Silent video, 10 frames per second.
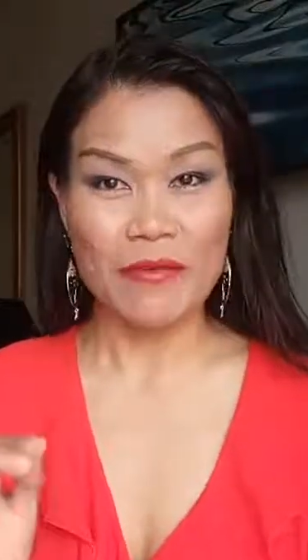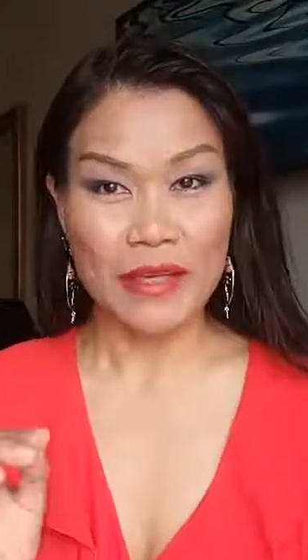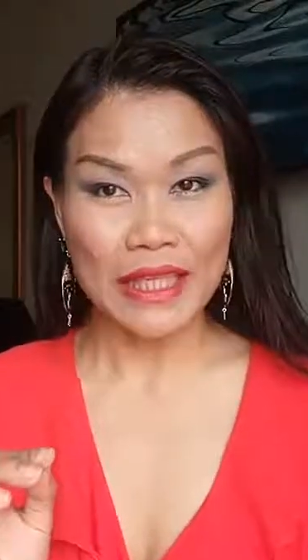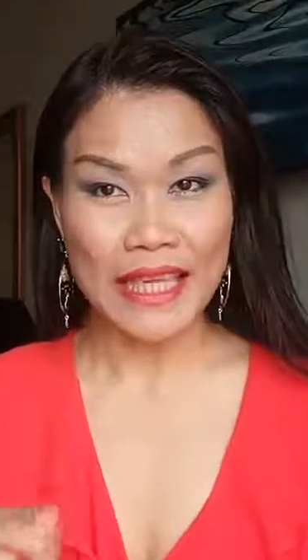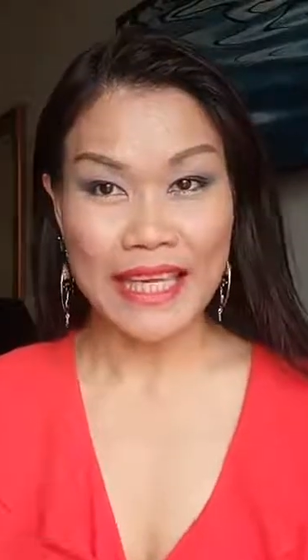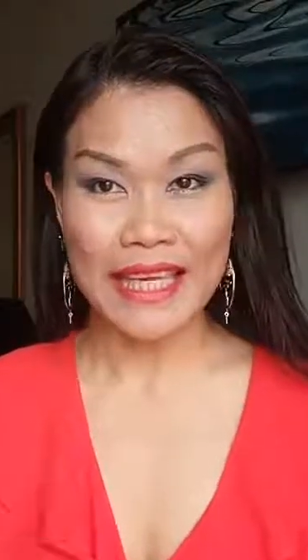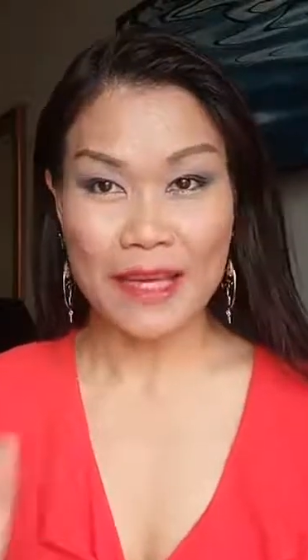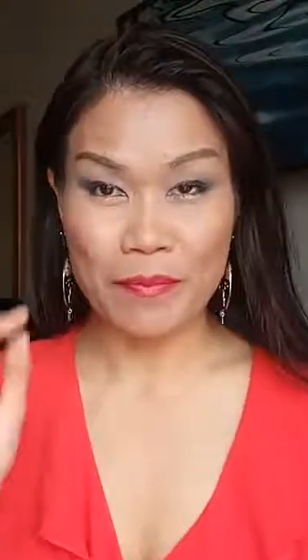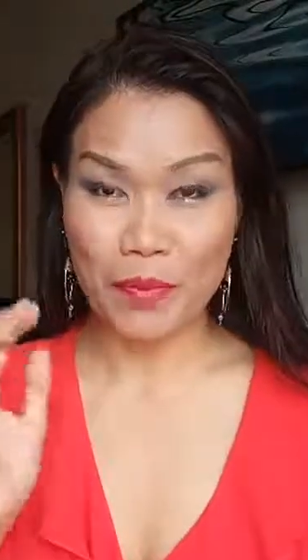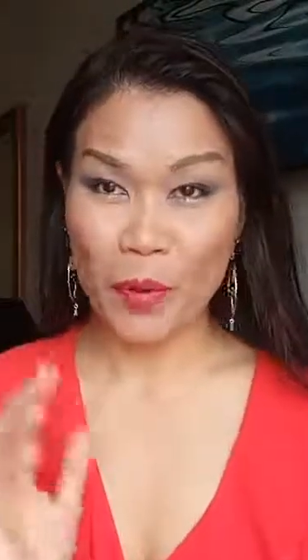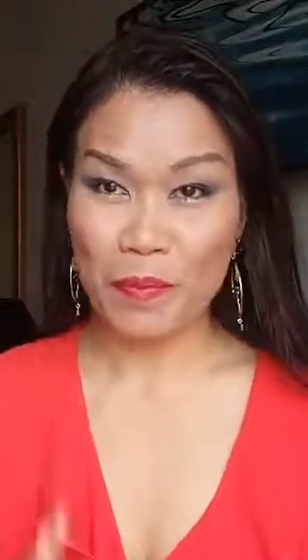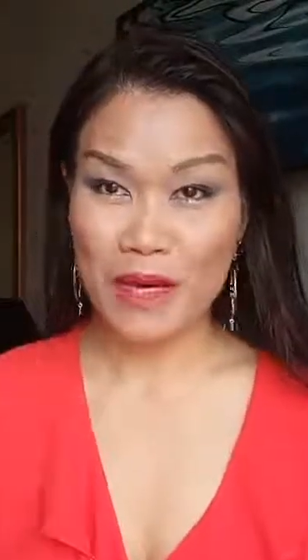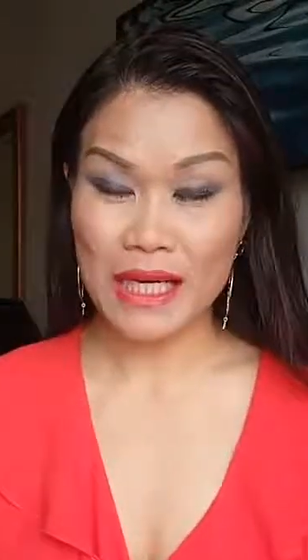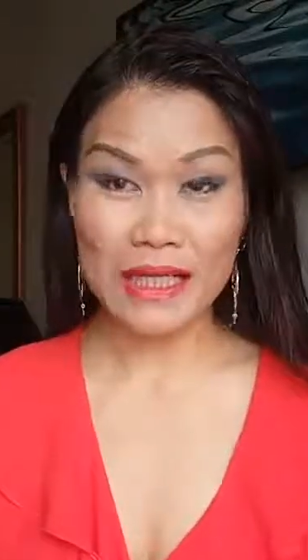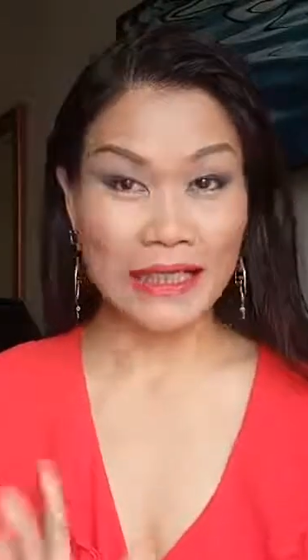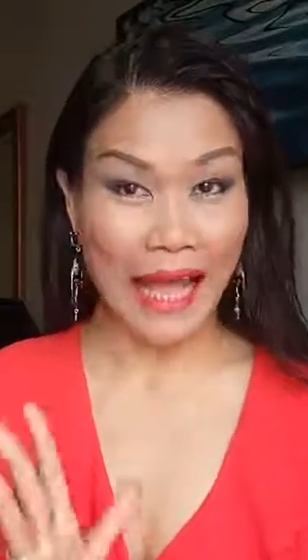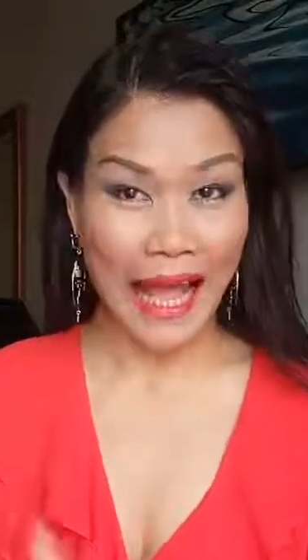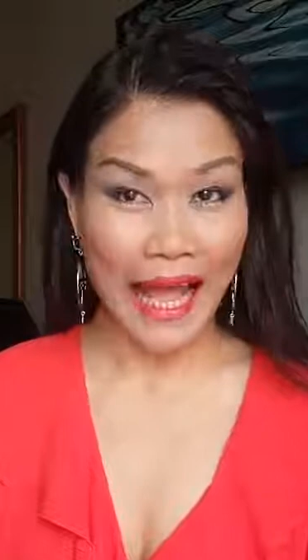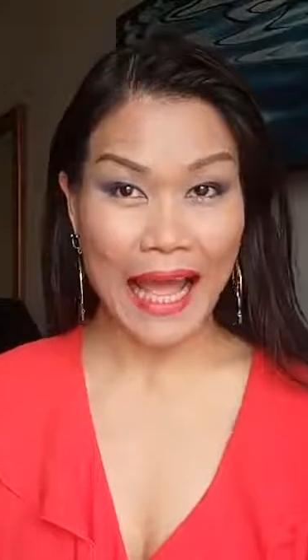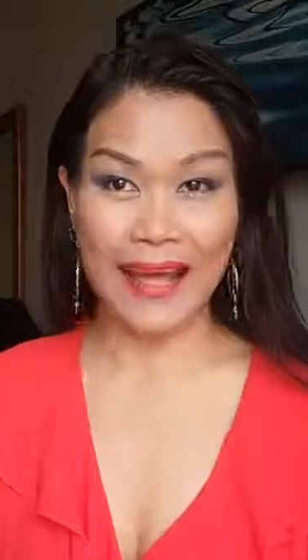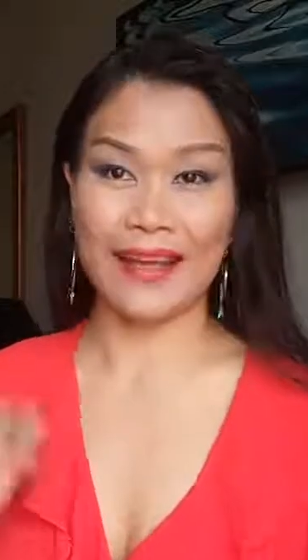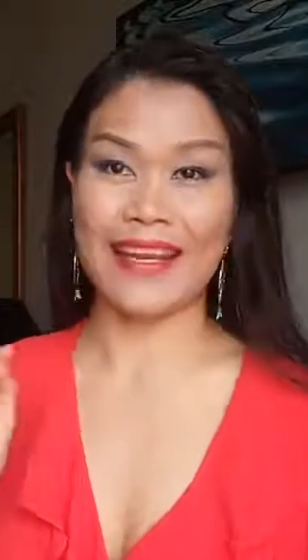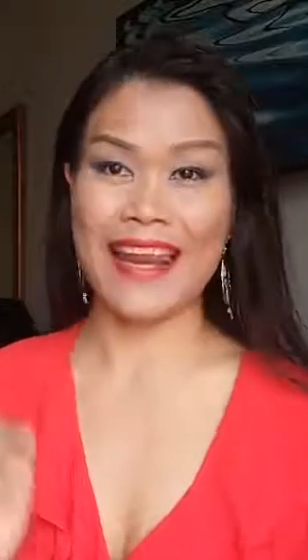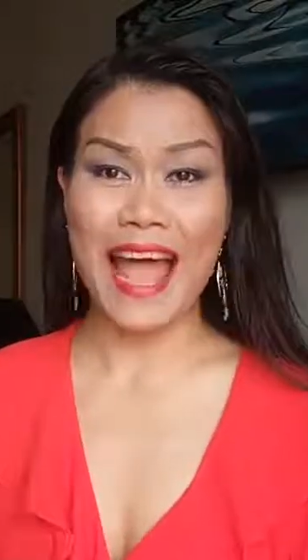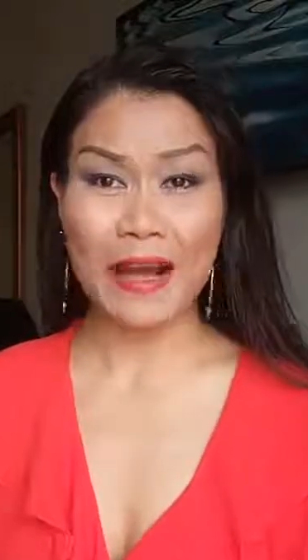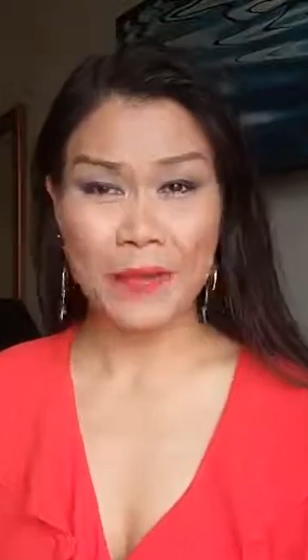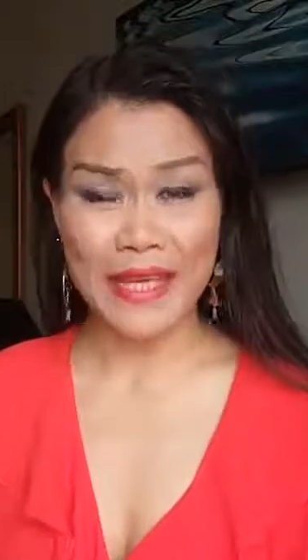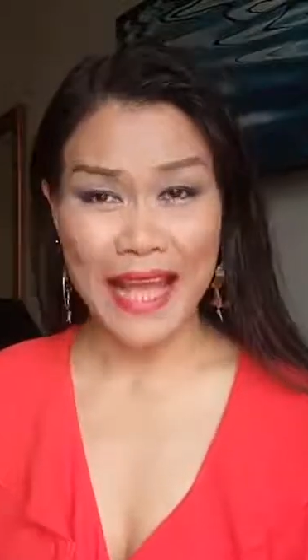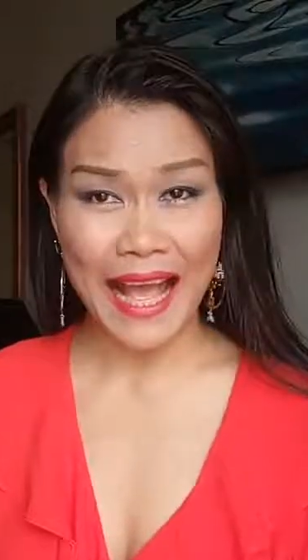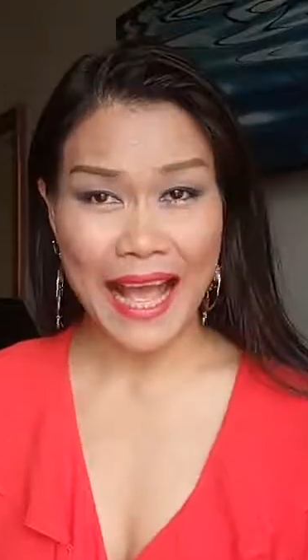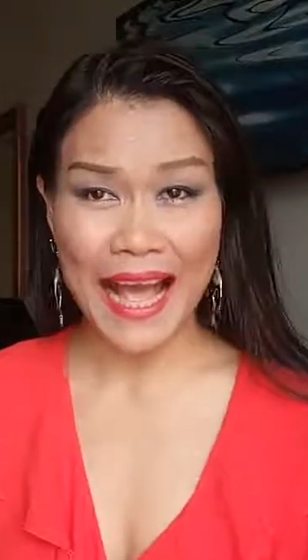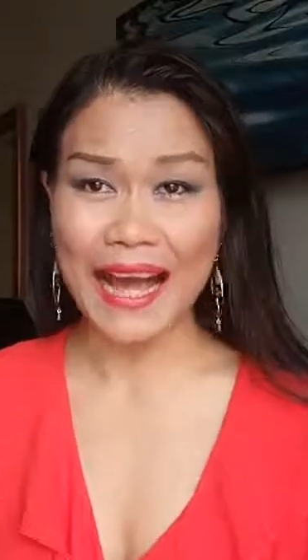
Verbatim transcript: วิธีปรบมือท่านางพญา